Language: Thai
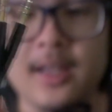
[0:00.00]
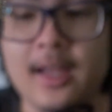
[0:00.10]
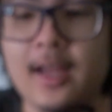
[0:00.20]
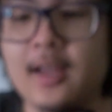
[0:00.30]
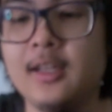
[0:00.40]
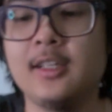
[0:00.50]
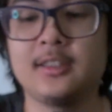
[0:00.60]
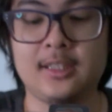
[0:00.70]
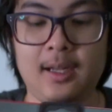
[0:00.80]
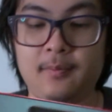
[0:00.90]
อ่า
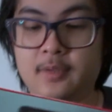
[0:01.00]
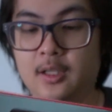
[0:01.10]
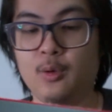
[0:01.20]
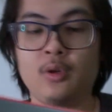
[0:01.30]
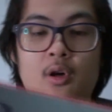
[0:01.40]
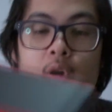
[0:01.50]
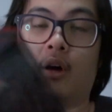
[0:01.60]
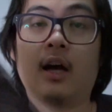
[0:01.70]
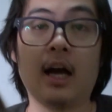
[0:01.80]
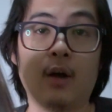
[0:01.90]
สำหรับในรุ่นของ
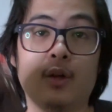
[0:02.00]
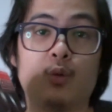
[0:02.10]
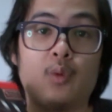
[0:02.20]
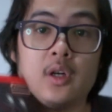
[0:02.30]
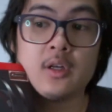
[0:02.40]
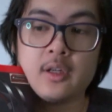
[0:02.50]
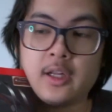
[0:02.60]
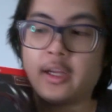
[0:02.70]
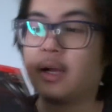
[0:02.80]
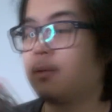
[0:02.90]
คาวรีเวอร์
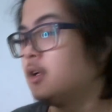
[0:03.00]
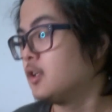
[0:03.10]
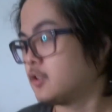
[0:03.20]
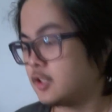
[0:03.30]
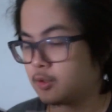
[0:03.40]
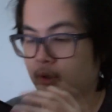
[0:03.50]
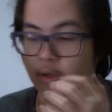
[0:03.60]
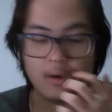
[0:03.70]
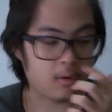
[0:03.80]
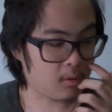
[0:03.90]
นะครับ ในส่วน
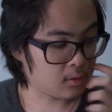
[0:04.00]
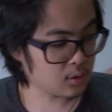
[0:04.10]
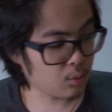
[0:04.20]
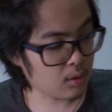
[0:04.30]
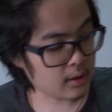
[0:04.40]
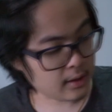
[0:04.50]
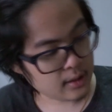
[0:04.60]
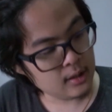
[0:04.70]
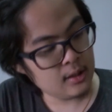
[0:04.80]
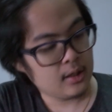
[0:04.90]
ของตัว
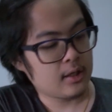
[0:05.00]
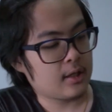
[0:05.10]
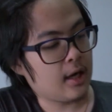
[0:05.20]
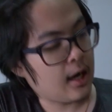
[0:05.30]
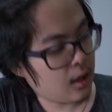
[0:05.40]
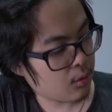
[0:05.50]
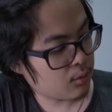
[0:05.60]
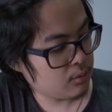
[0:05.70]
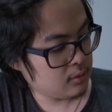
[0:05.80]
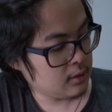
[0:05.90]
คาว
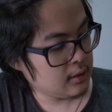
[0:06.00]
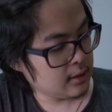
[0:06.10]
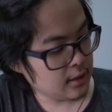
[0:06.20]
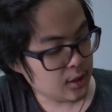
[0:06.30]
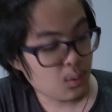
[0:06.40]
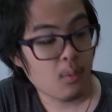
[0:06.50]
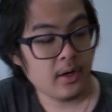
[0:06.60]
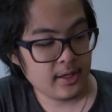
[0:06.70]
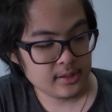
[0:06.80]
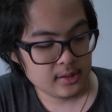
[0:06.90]
รีเวอ
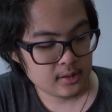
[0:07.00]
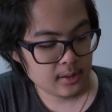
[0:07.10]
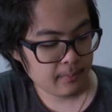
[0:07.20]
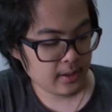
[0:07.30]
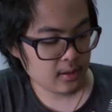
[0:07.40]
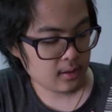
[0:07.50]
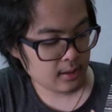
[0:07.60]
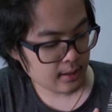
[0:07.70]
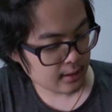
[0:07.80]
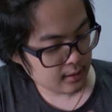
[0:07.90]
ร์เอสจะเป็น
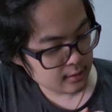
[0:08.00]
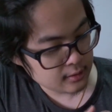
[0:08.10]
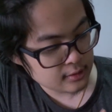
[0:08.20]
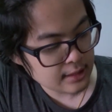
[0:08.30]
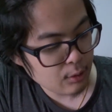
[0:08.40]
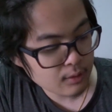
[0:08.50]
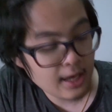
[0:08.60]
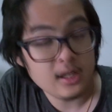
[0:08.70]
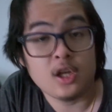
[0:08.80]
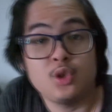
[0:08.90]
อ่าซาว
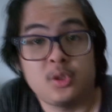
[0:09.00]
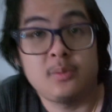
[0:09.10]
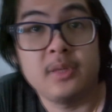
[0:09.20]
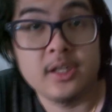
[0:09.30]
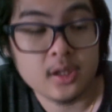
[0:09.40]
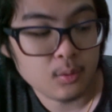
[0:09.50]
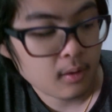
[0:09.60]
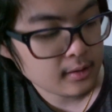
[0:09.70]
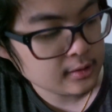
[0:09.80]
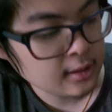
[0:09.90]
การ์ดแล้วก็ USB ในตั
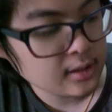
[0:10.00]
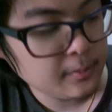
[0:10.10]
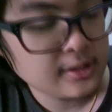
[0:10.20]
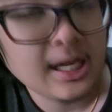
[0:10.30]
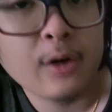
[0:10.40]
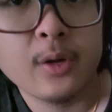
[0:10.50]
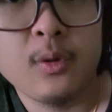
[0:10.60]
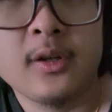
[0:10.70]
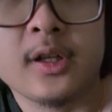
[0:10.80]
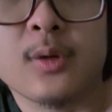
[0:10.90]
ว ซึ่งก็จะมีซาวได
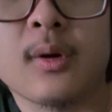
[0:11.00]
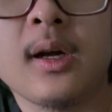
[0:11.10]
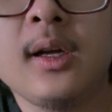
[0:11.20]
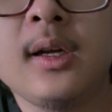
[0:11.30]
เวอร์ในตัว